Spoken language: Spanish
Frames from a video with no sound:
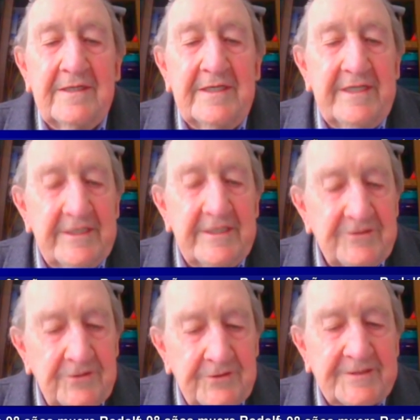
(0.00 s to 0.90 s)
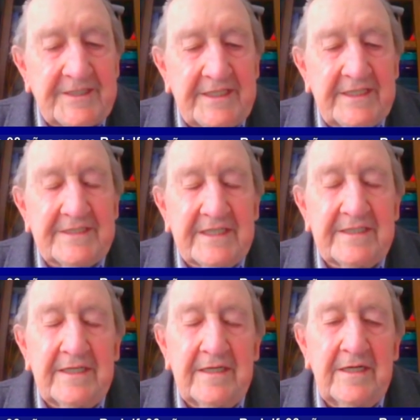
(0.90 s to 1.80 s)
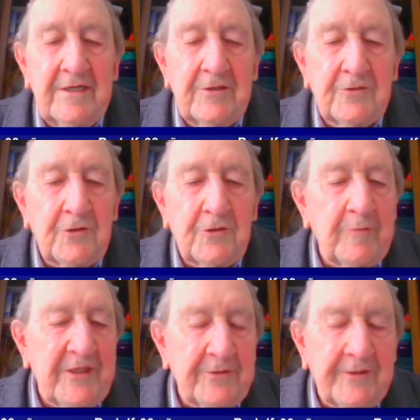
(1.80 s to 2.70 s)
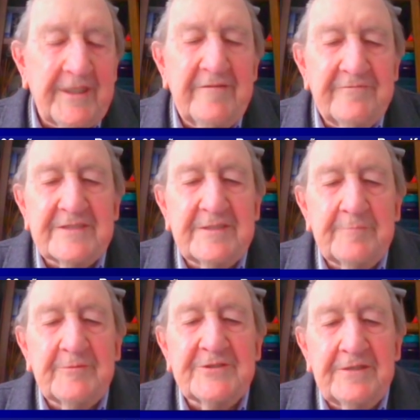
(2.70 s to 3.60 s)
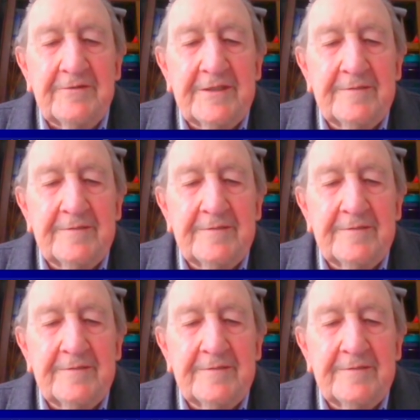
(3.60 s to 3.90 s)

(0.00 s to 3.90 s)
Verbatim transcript: Y eso lo tenía que hacer con el mayor énfasis posible.